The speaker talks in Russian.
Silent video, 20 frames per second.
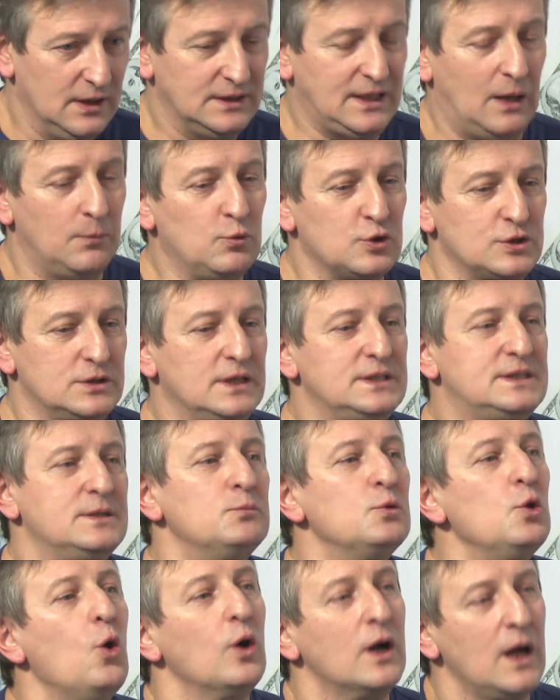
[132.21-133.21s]
там можно найти
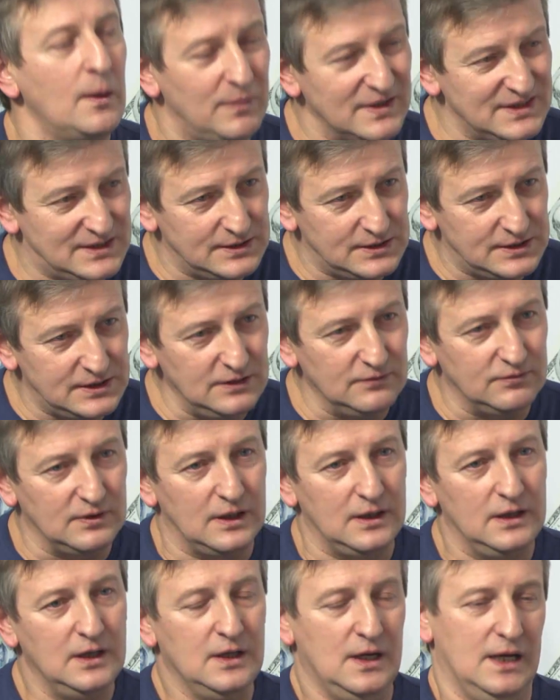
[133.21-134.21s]
много
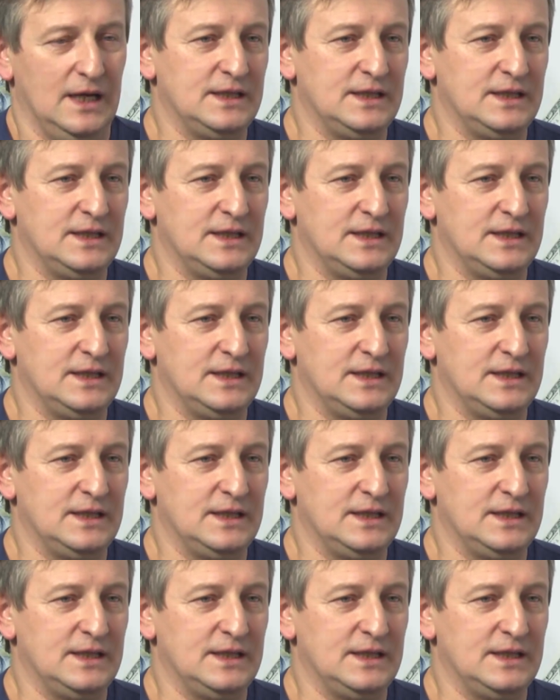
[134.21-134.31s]
позитива.